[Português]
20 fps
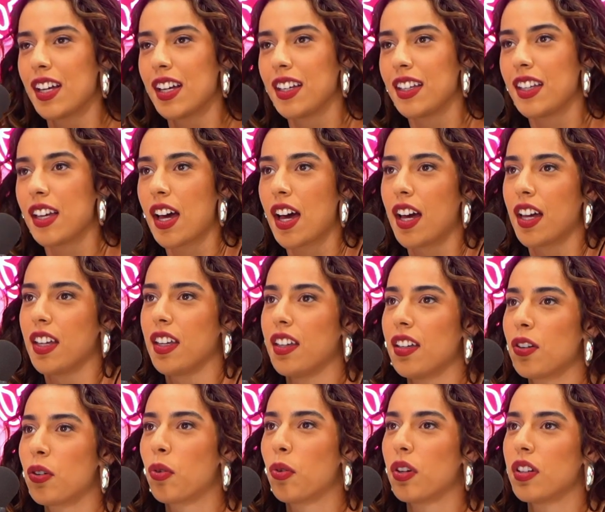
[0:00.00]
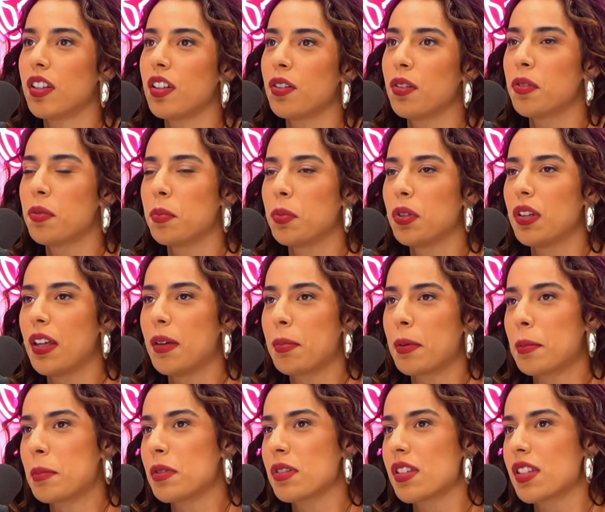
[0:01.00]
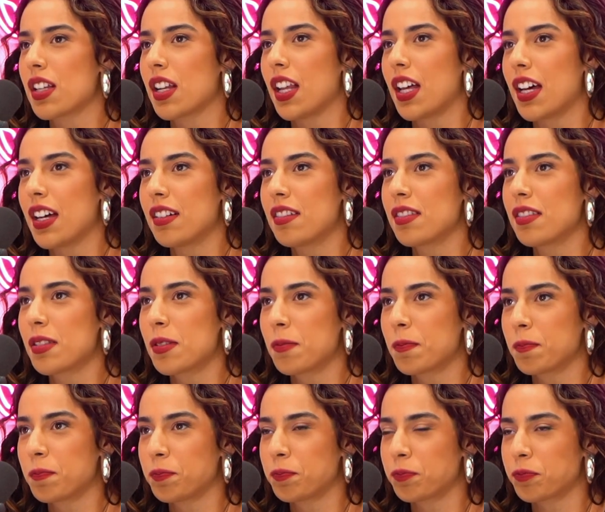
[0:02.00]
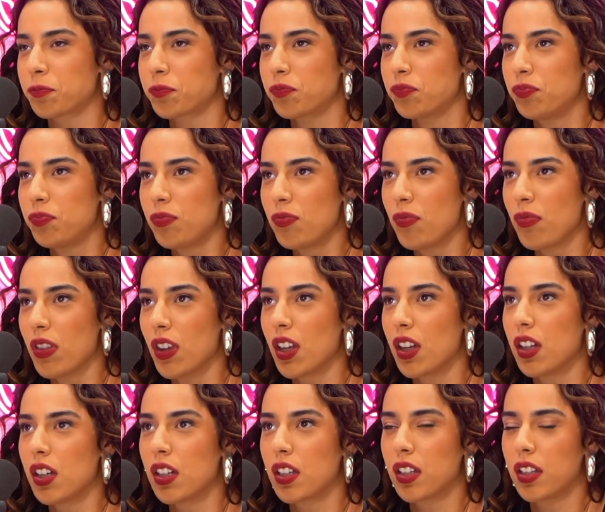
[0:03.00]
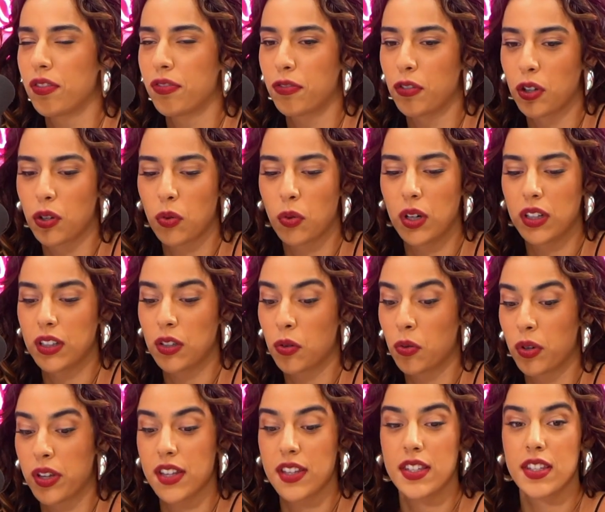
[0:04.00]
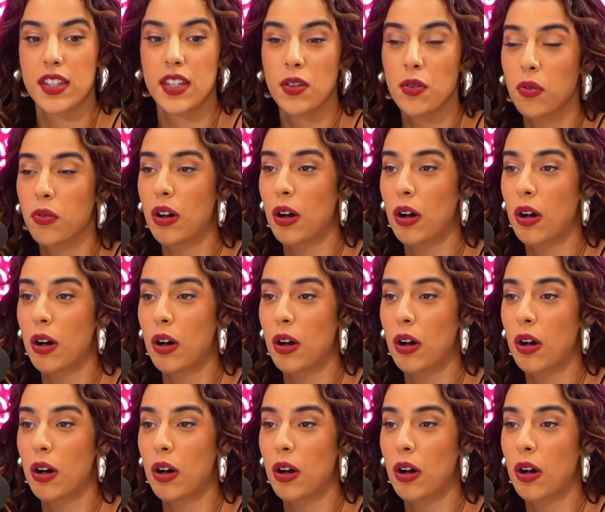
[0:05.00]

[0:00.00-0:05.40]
E aí, quando eu mudei para Montes Claros, que foi quando eu conheci o